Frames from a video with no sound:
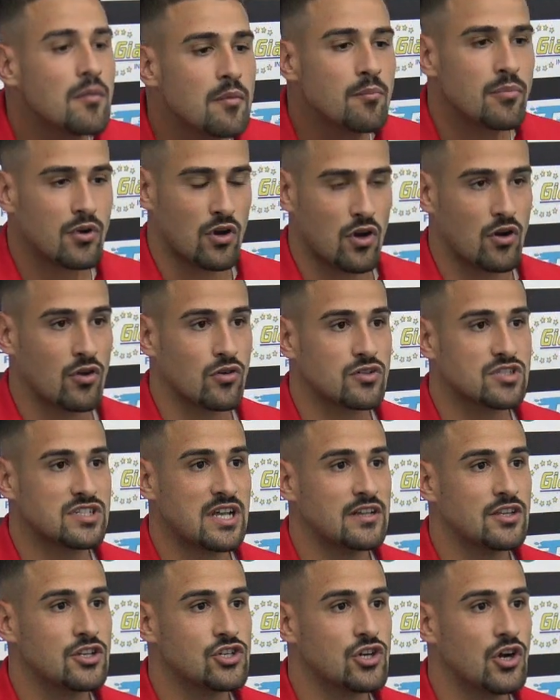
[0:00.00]
però
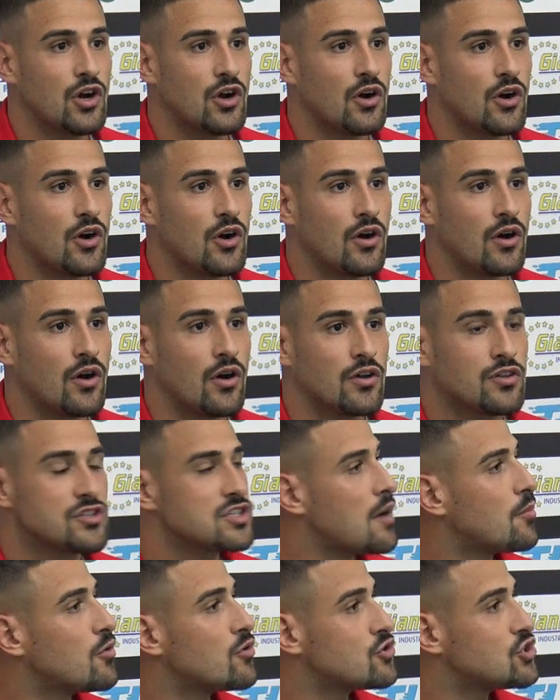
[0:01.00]
nonostante ciò
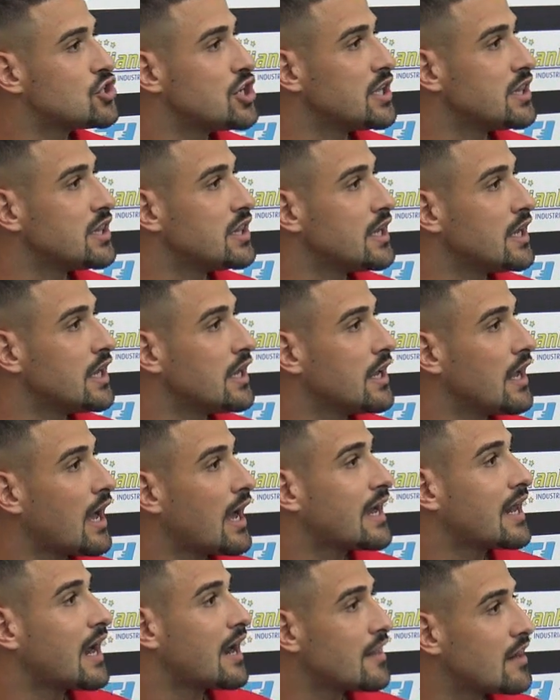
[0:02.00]
siamo riusciti a
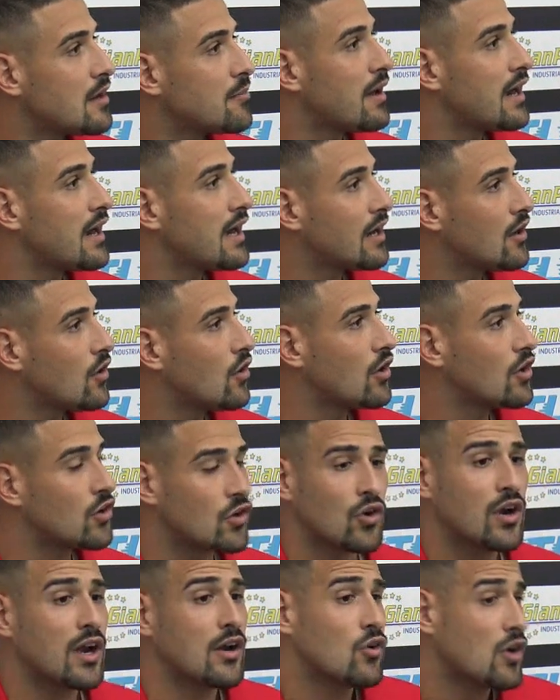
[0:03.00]
creare delle palle gol,
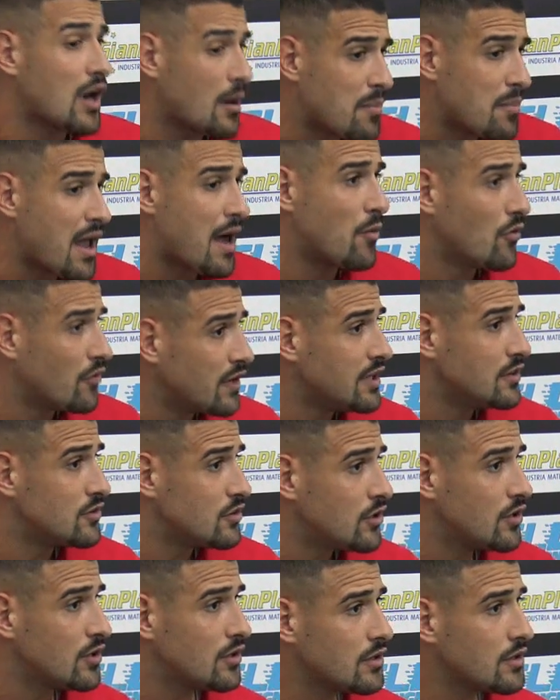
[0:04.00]
non, non abbiamo
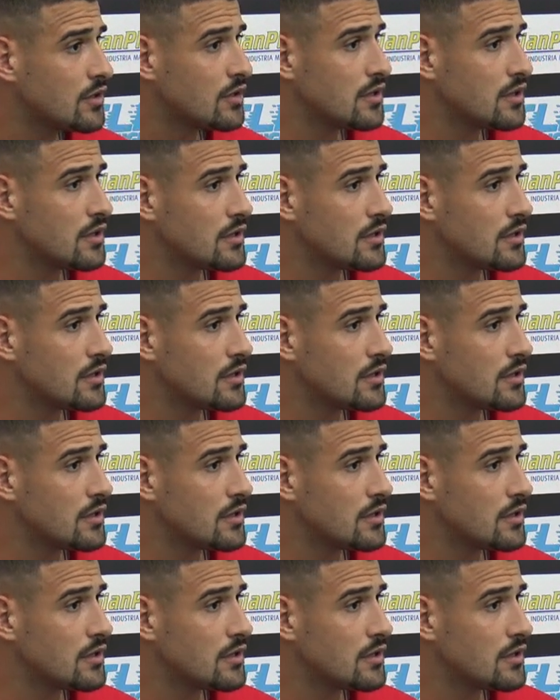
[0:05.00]
vinto,